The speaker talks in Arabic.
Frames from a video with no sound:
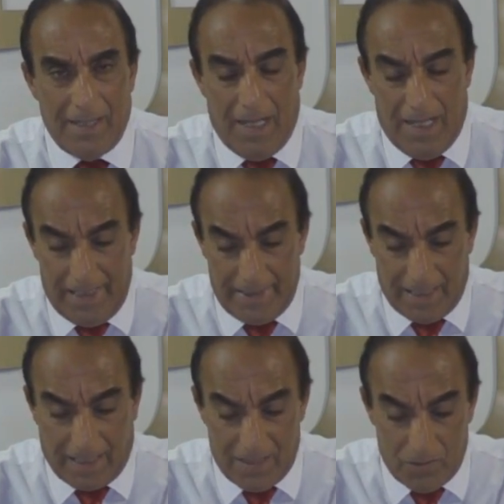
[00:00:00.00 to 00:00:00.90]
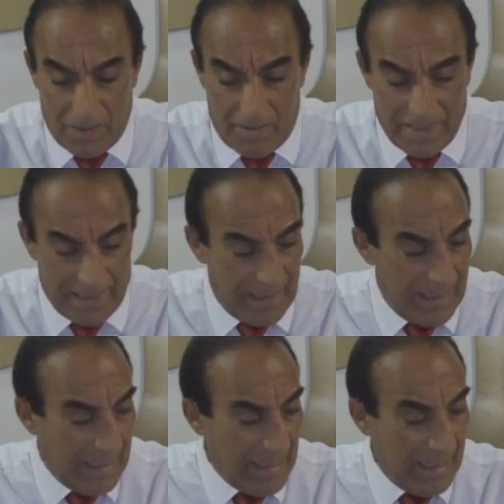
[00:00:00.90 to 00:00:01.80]
احنا القانون
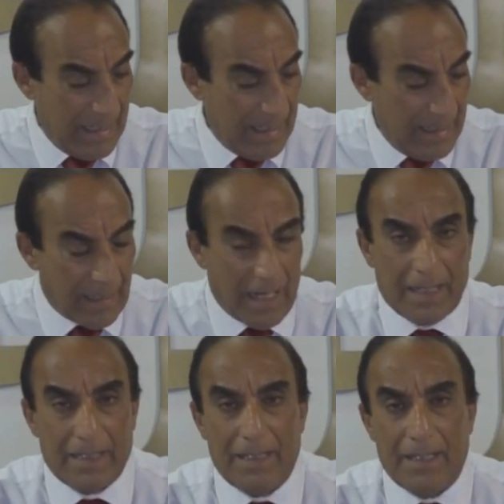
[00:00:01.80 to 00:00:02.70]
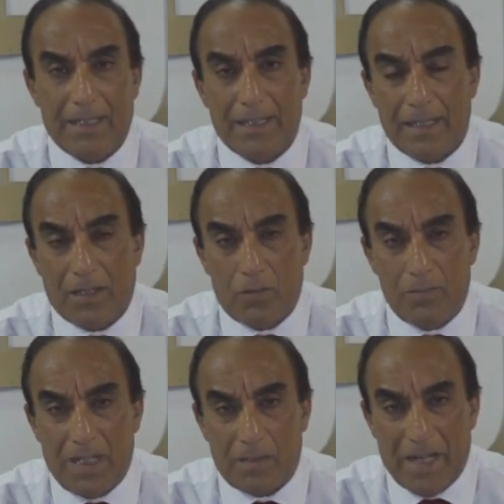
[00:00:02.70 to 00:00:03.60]
المدني العراقي آه رقم
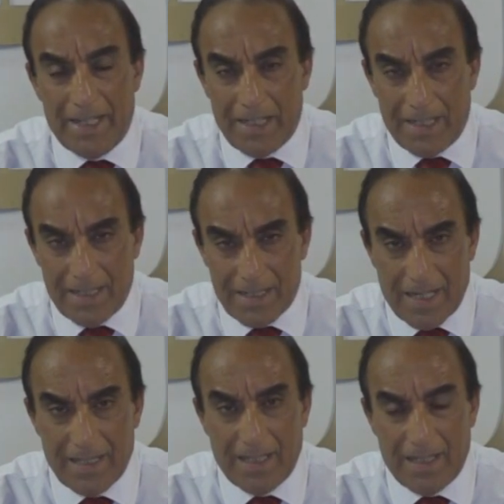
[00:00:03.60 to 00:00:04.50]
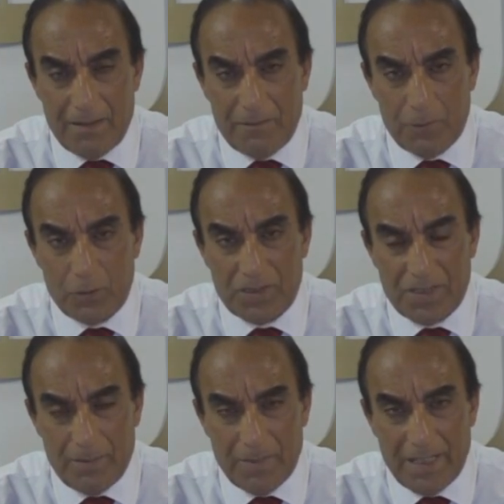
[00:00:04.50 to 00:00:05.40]
40 لسنه
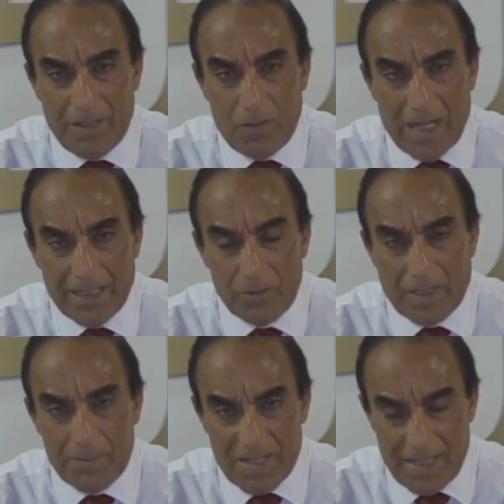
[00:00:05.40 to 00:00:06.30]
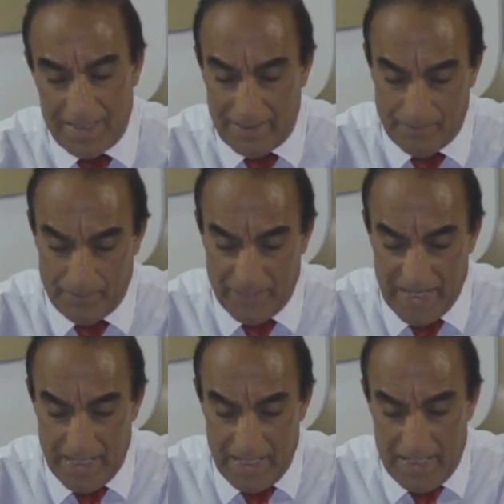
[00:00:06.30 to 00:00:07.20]
1951
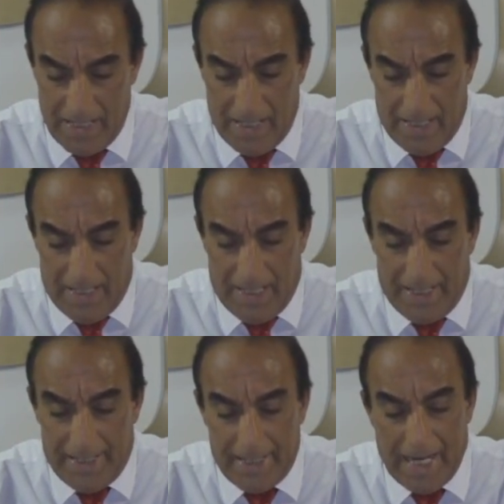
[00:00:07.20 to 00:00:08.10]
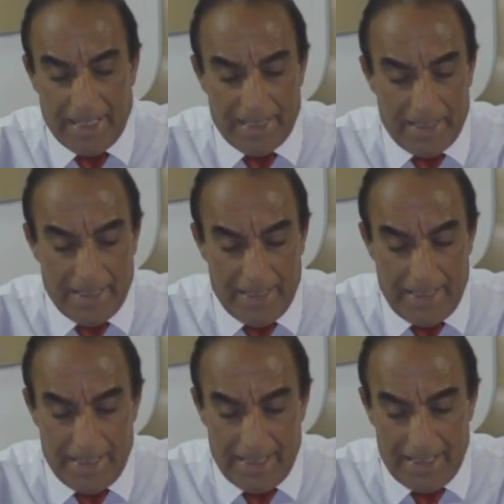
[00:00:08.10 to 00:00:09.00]
يعني
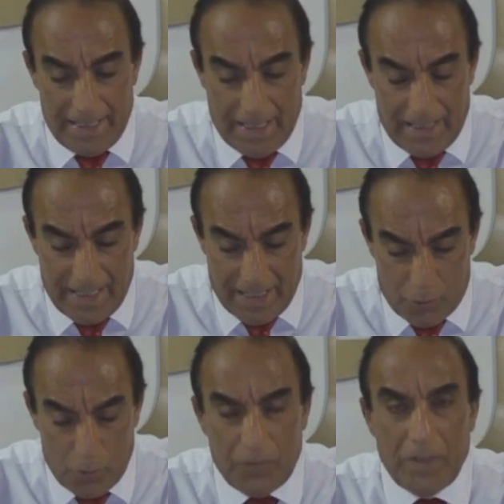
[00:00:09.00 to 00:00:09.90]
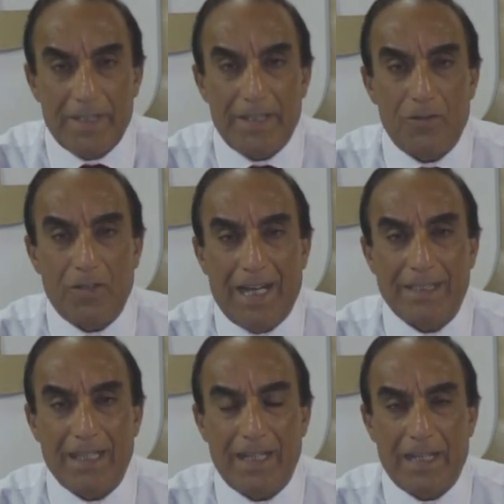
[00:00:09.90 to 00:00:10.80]
اللي اللي اشوفه انه
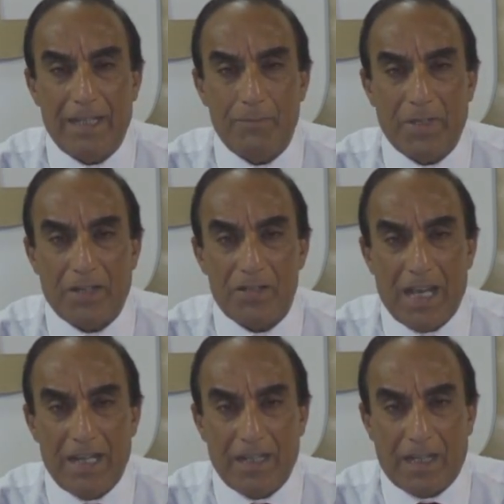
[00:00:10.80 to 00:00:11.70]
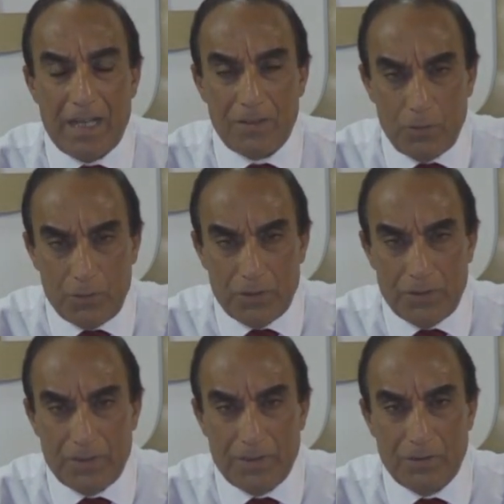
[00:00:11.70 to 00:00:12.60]
حتى من رجال القانون
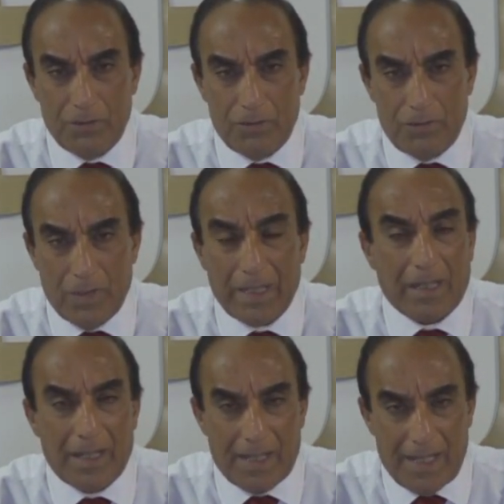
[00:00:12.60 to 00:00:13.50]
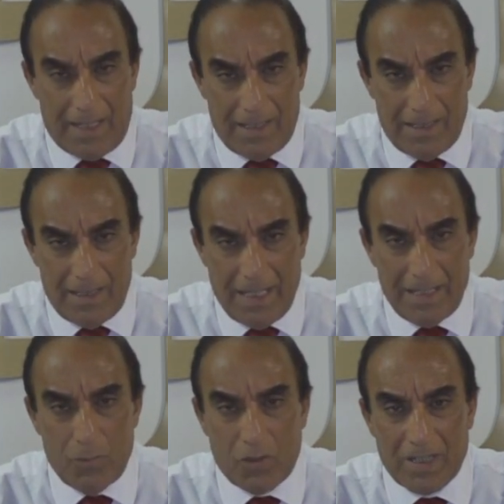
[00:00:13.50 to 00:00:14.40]
والقضاء
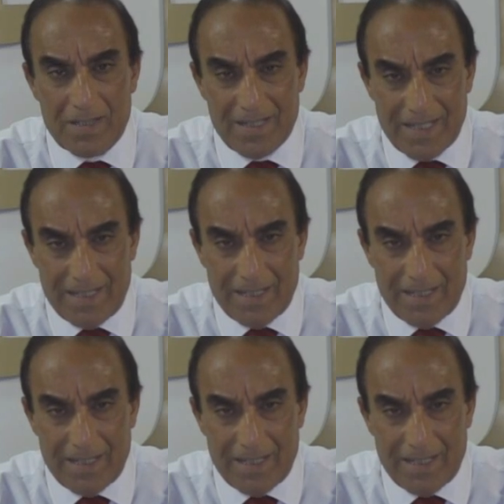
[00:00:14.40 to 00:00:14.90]
المختصين